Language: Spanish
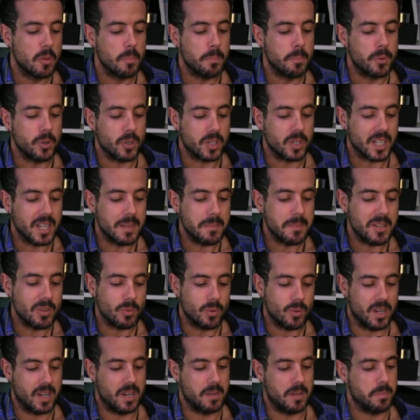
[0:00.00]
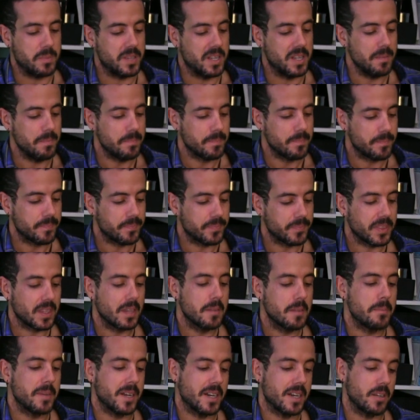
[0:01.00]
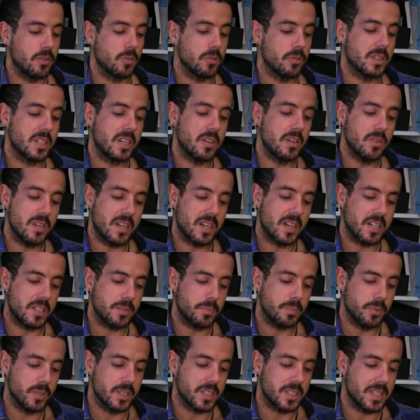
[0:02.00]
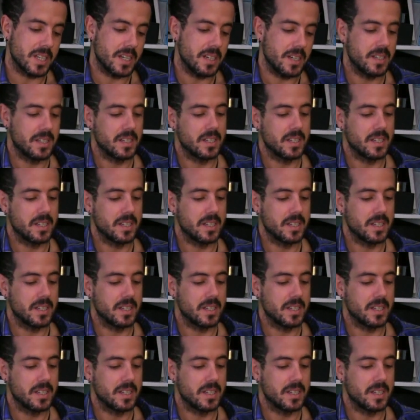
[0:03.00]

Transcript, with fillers: ¿por qué me duele el pie? Para encontrar una respuesta,